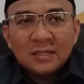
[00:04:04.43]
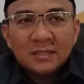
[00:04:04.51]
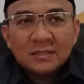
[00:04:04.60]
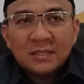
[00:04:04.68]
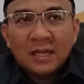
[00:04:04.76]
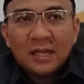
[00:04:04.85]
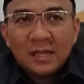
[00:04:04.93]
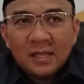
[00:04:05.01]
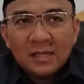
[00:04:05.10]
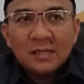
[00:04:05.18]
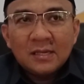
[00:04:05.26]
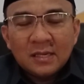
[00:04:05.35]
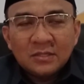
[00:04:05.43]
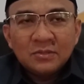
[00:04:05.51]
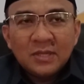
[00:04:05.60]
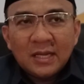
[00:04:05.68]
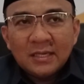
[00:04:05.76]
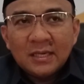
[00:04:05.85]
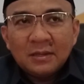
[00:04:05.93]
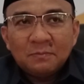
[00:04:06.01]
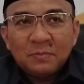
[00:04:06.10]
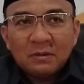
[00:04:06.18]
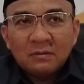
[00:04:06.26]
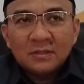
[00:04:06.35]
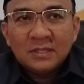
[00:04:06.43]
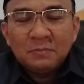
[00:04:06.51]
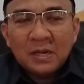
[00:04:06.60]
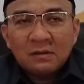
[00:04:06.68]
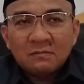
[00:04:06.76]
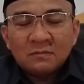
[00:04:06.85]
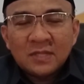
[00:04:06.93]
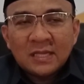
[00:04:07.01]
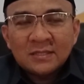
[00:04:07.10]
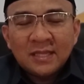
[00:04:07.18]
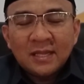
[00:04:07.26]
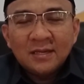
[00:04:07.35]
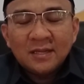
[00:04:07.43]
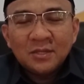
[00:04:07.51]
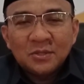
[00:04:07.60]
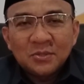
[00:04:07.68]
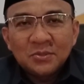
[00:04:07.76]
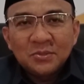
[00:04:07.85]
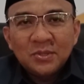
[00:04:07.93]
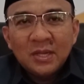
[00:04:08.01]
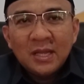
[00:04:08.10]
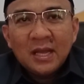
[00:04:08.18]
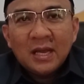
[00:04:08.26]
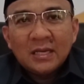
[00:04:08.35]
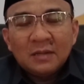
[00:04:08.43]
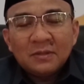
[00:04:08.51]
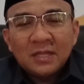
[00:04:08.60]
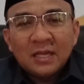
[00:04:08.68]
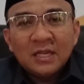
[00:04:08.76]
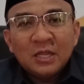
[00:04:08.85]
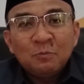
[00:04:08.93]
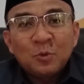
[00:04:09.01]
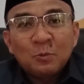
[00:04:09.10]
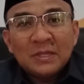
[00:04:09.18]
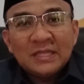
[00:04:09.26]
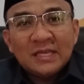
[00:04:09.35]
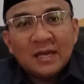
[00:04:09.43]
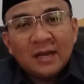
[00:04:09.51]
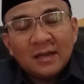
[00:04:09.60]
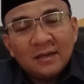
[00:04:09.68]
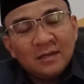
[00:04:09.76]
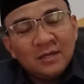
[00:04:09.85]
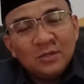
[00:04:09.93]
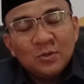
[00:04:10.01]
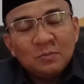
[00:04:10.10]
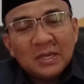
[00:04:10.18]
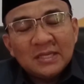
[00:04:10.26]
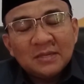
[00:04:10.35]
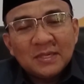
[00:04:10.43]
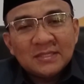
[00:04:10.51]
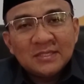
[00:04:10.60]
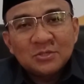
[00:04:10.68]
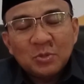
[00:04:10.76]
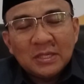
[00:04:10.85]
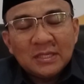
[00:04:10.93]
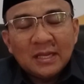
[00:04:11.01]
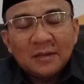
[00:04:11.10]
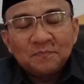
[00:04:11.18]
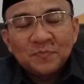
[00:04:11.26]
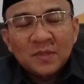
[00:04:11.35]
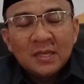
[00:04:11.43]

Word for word: kita uh, juga ada di fakultas teknik itu ada teknik informatika ini juga banyak mahasiswanya